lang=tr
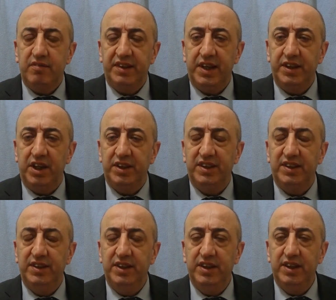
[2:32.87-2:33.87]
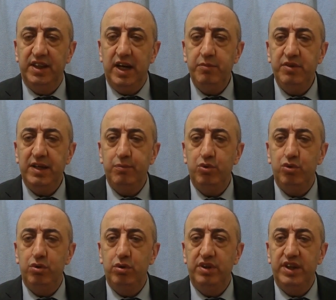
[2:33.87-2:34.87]
Vatan Caddesi'ndeki Emniyet
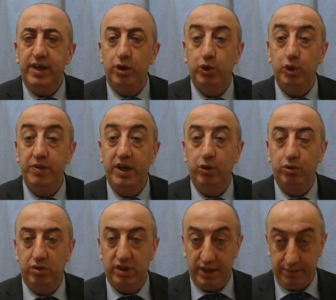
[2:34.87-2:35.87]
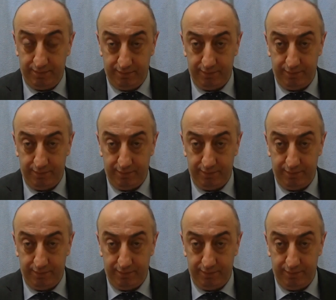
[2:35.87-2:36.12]
Müdürlüğü terör şubeye götürdüler.